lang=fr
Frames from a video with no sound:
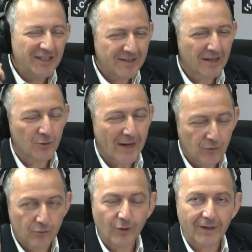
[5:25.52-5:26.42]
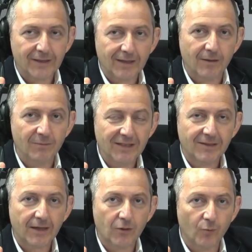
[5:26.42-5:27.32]
ministère de la Culture est un
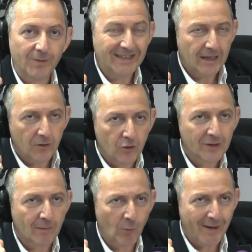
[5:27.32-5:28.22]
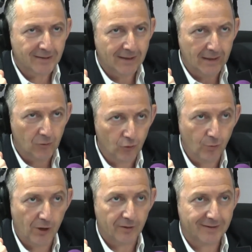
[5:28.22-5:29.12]
ministère compliqué, notamment parce qu'il est double.